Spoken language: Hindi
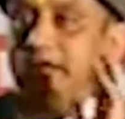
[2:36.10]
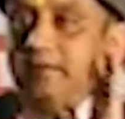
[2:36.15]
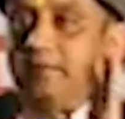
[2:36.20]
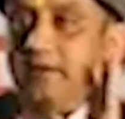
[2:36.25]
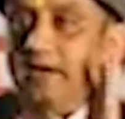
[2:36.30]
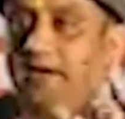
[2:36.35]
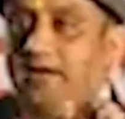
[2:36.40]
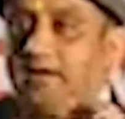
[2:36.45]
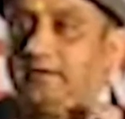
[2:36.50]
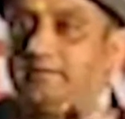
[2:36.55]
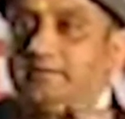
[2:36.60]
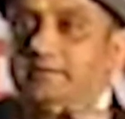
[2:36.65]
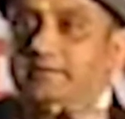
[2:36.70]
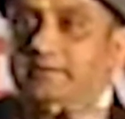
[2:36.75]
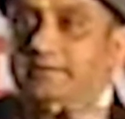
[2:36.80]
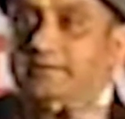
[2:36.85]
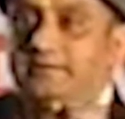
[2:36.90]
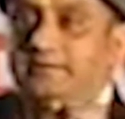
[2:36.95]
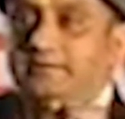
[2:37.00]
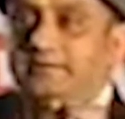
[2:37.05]
रामायण
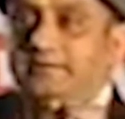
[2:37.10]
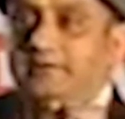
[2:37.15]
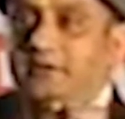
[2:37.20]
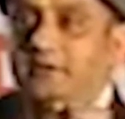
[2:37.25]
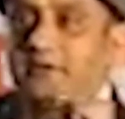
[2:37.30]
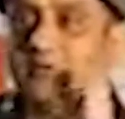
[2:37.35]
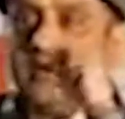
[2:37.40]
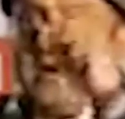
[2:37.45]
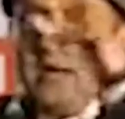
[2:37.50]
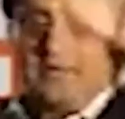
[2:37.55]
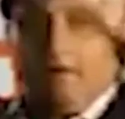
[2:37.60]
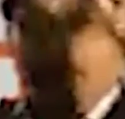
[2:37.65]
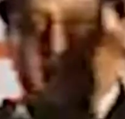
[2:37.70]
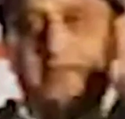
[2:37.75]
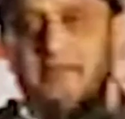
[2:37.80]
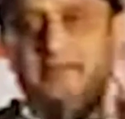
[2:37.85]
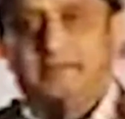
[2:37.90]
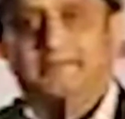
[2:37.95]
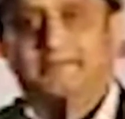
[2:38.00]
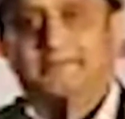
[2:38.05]
और
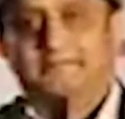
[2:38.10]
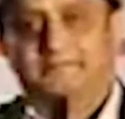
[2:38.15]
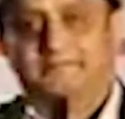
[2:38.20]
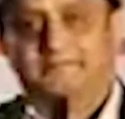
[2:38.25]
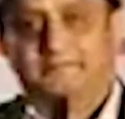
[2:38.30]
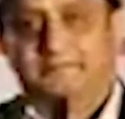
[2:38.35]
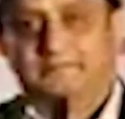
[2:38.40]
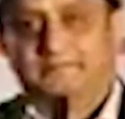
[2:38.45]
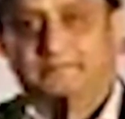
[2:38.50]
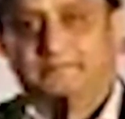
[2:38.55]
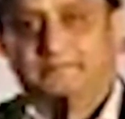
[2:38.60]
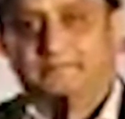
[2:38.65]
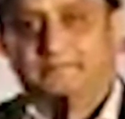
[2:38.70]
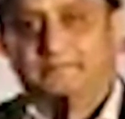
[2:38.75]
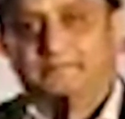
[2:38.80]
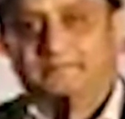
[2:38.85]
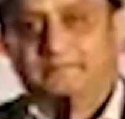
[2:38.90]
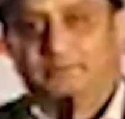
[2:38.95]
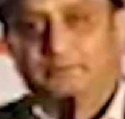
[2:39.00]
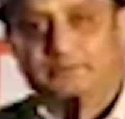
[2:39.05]
महाभारत
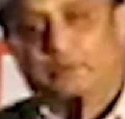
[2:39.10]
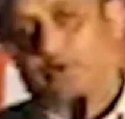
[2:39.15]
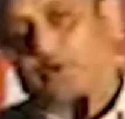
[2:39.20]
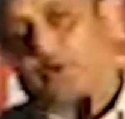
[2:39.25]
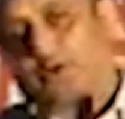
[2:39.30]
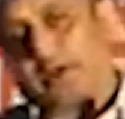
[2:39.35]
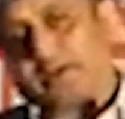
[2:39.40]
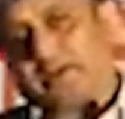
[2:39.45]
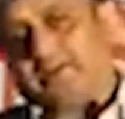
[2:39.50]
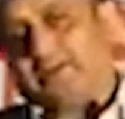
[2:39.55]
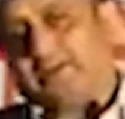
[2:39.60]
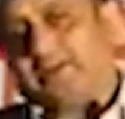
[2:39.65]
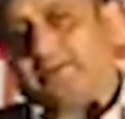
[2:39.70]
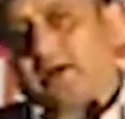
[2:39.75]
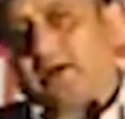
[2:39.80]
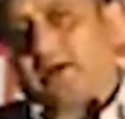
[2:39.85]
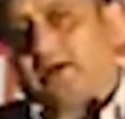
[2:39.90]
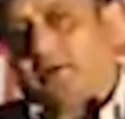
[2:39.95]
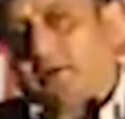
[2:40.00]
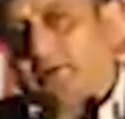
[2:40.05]
दोनों का
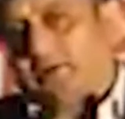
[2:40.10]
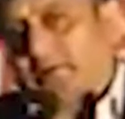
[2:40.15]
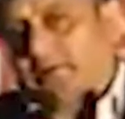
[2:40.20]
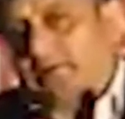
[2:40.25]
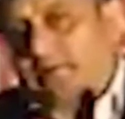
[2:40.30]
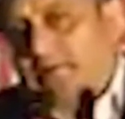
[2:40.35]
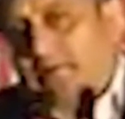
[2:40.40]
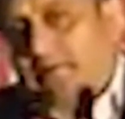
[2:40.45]
रचयिता कौन